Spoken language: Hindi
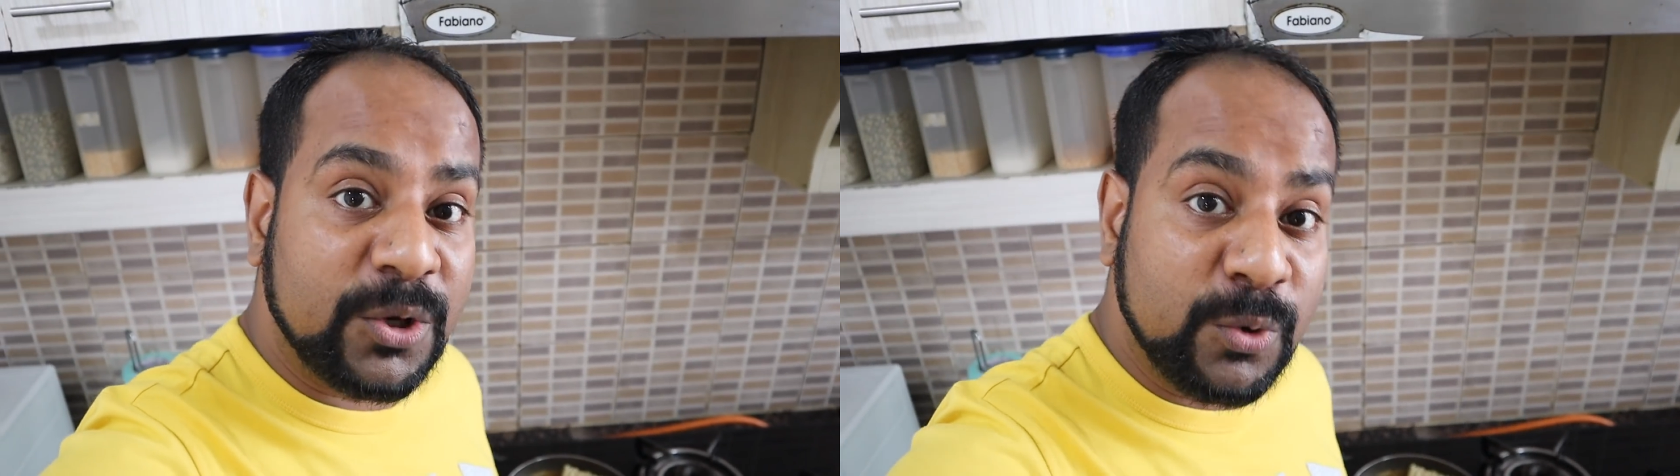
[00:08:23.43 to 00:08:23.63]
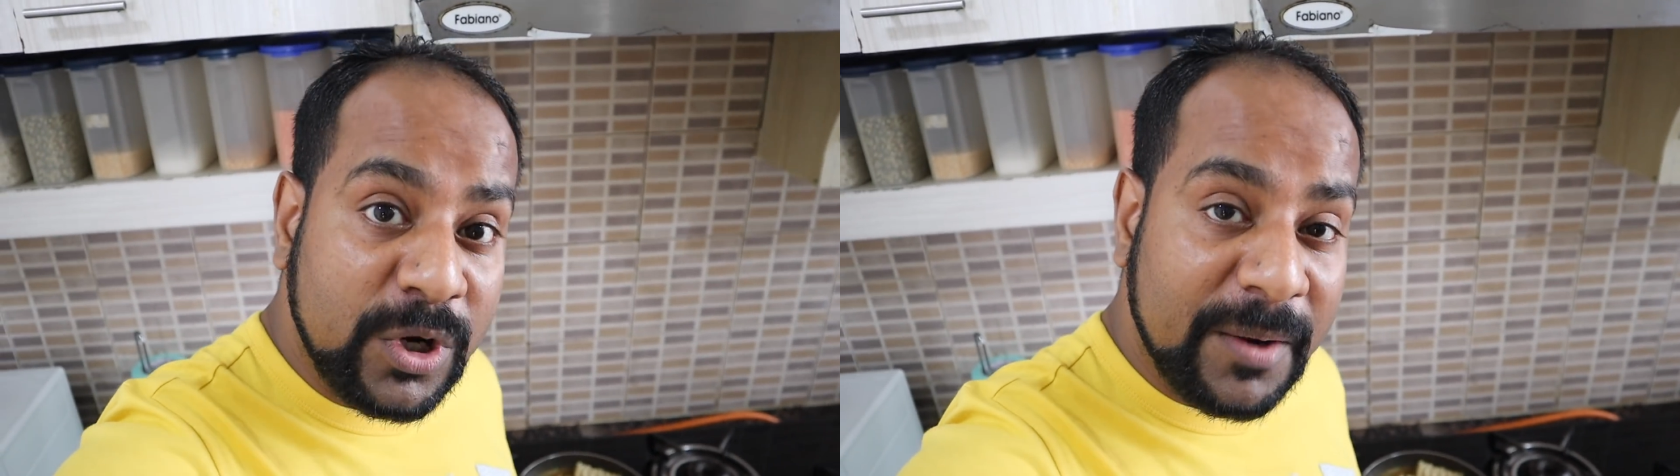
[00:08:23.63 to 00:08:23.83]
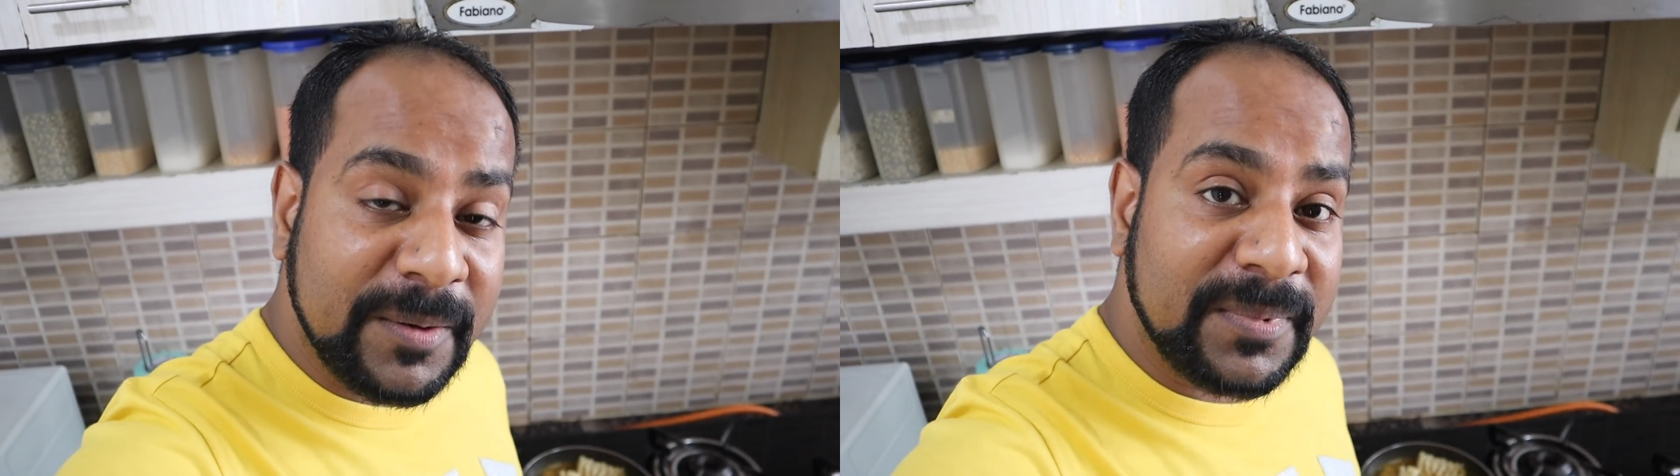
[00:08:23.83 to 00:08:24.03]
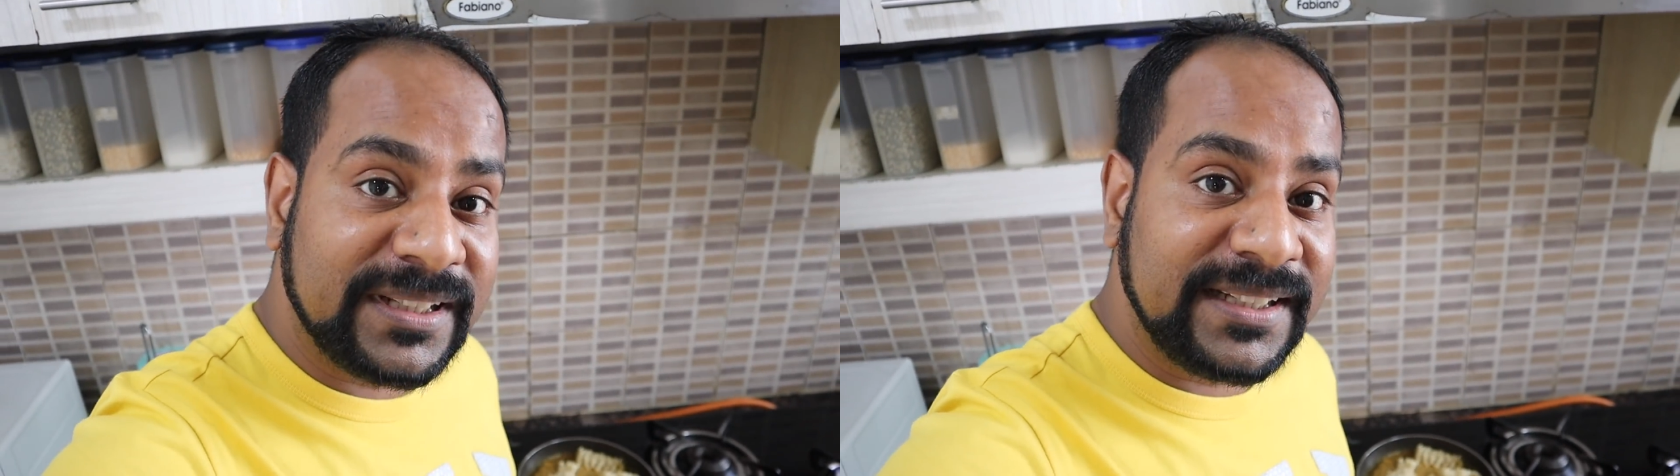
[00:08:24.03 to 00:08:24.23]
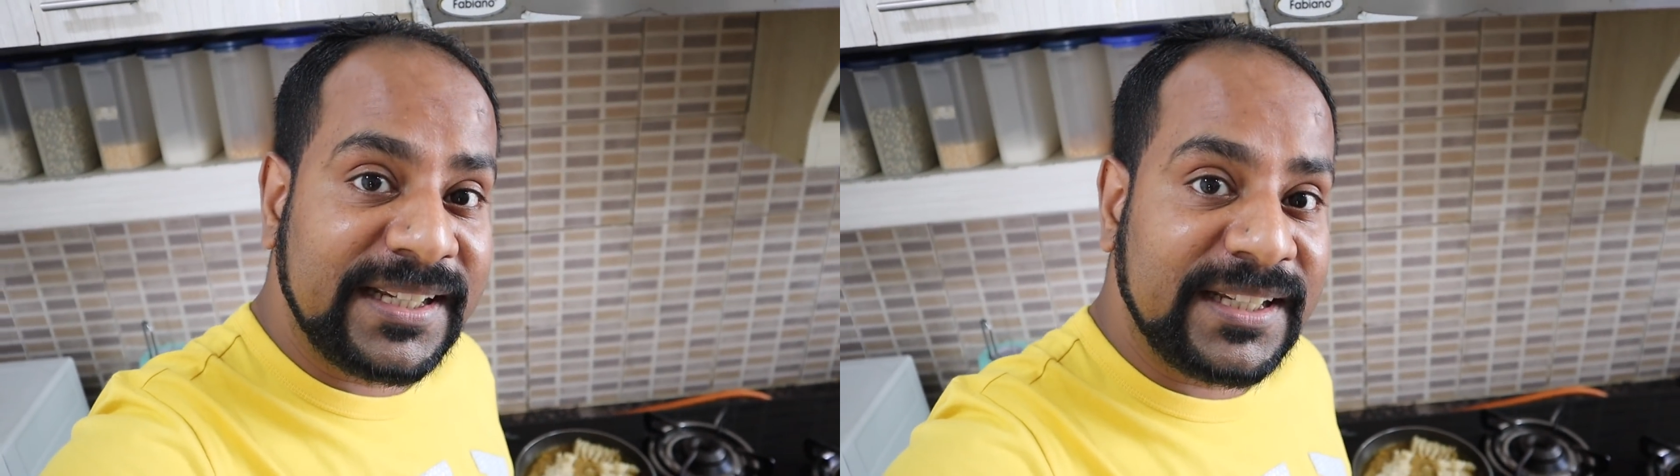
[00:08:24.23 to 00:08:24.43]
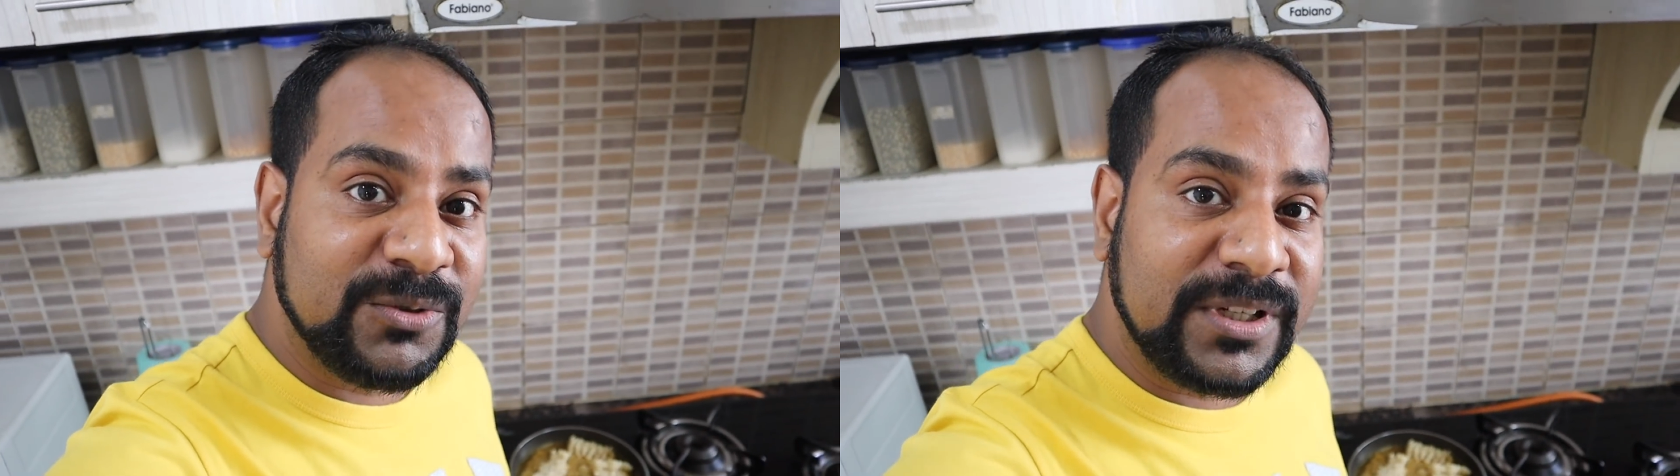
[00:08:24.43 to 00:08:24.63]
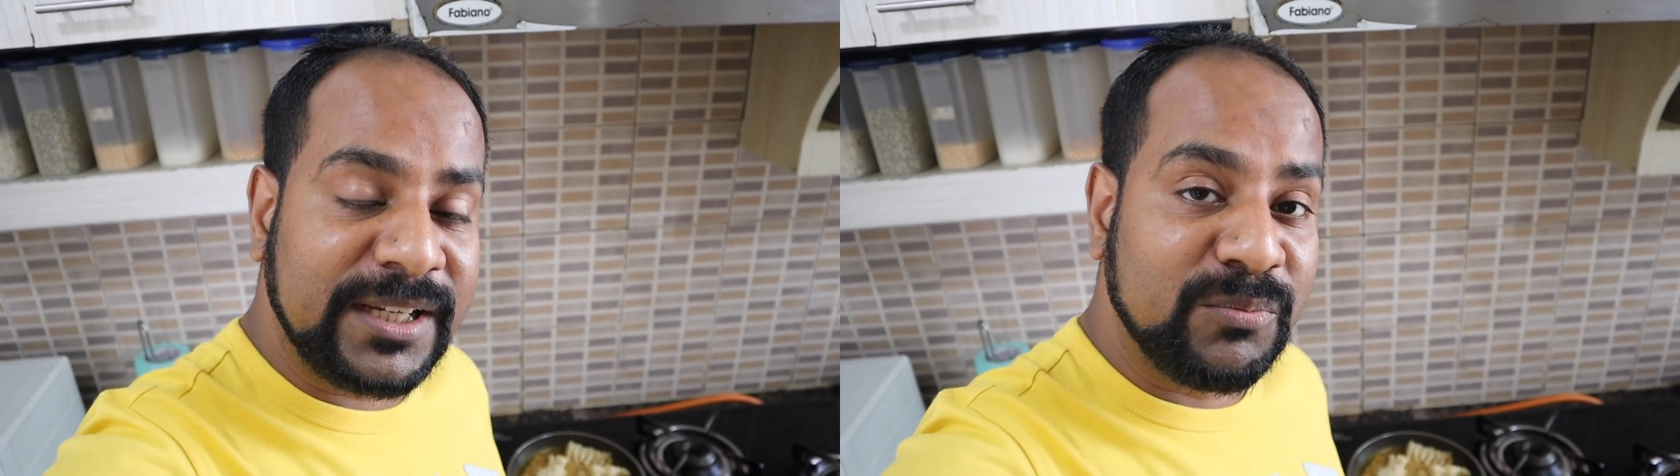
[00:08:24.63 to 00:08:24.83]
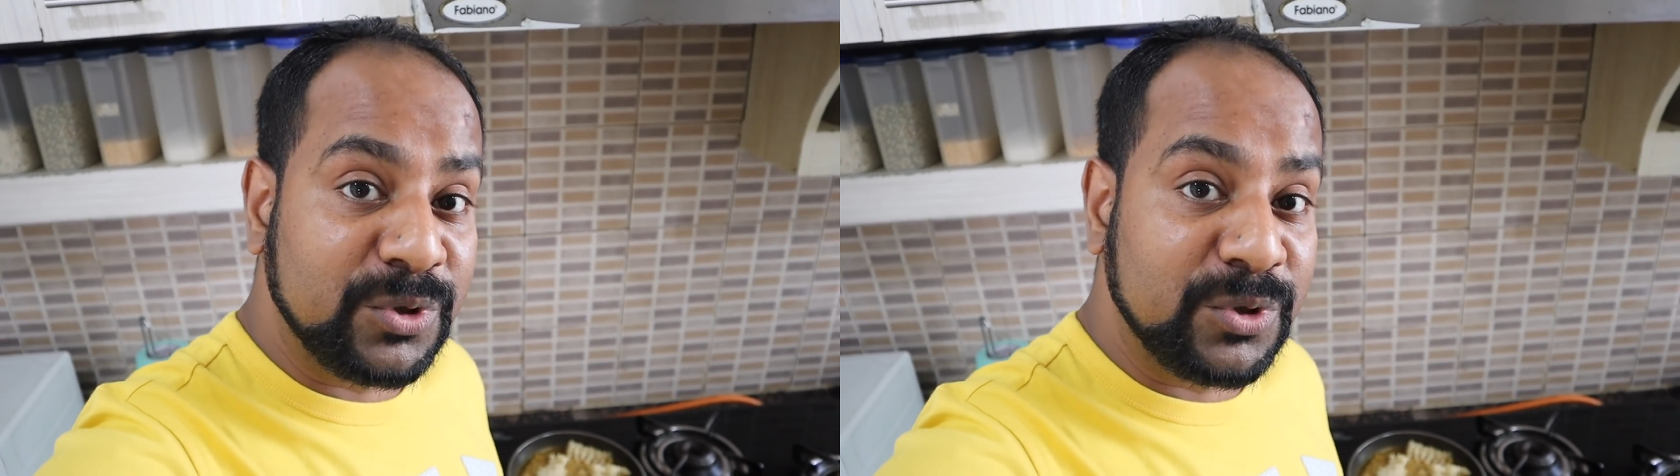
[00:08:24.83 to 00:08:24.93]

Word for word: ज़रूर हमें बताइए क्योंकि